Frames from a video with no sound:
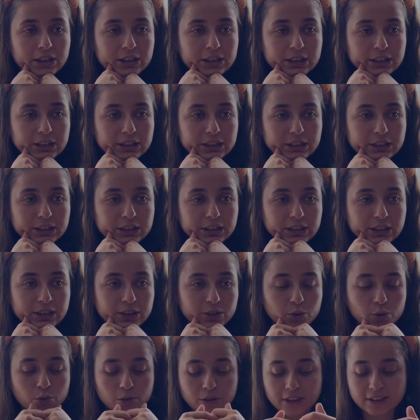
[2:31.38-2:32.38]
Ee,
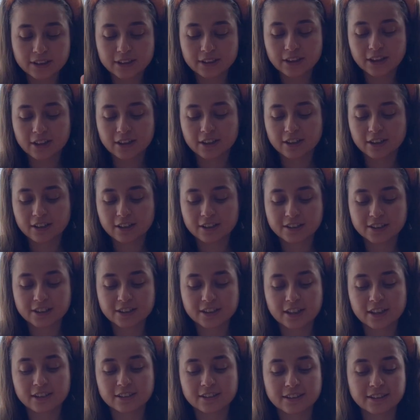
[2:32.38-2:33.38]
kullanan
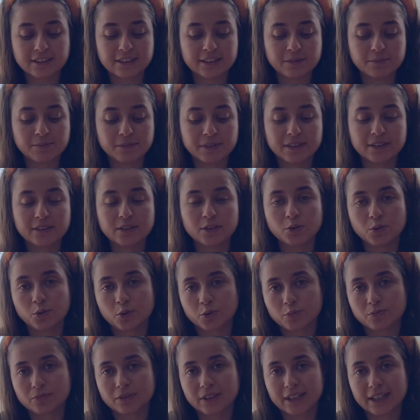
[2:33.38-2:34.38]
arkadaşlar deneyimlerini
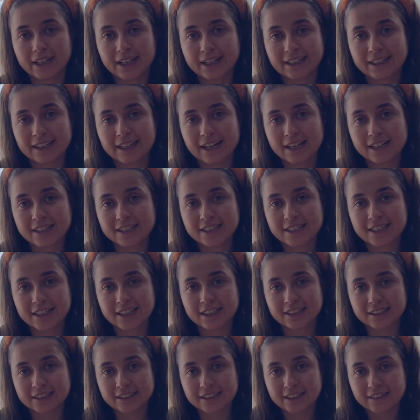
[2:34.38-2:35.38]
yorumlara
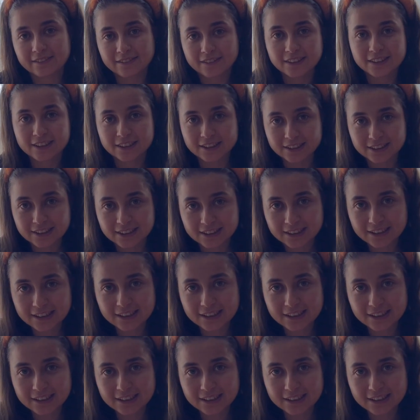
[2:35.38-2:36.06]
eklerse seviniriz.